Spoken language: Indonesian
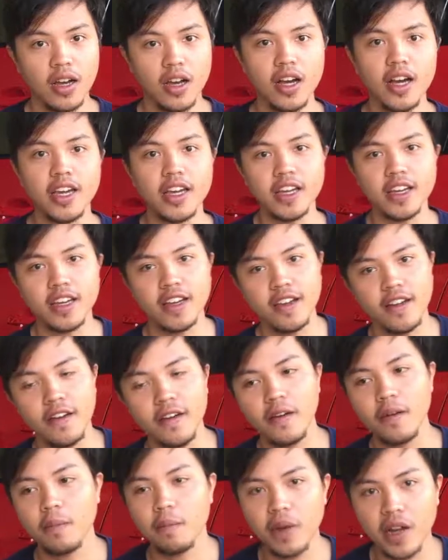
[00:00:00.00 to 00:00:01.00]
Hai,
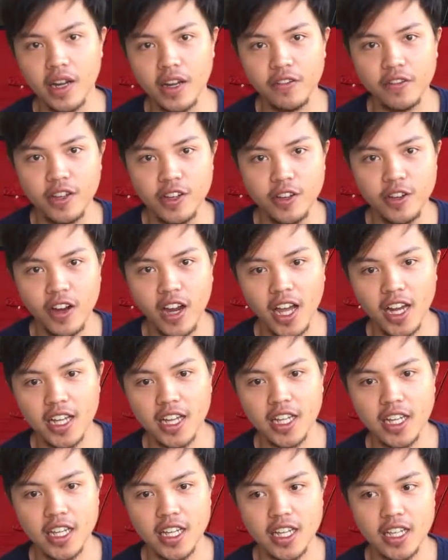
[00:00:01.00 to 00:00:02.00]
pada video
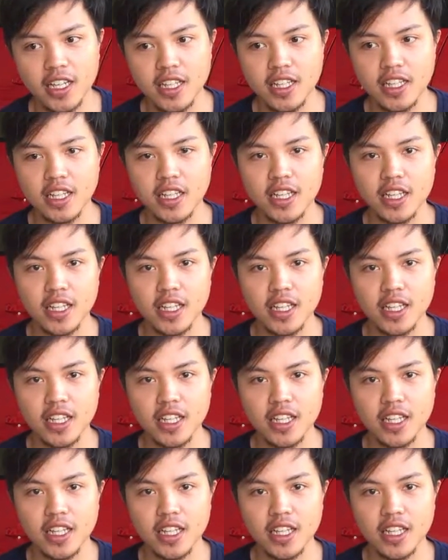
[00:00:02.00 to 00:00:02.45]
kali ini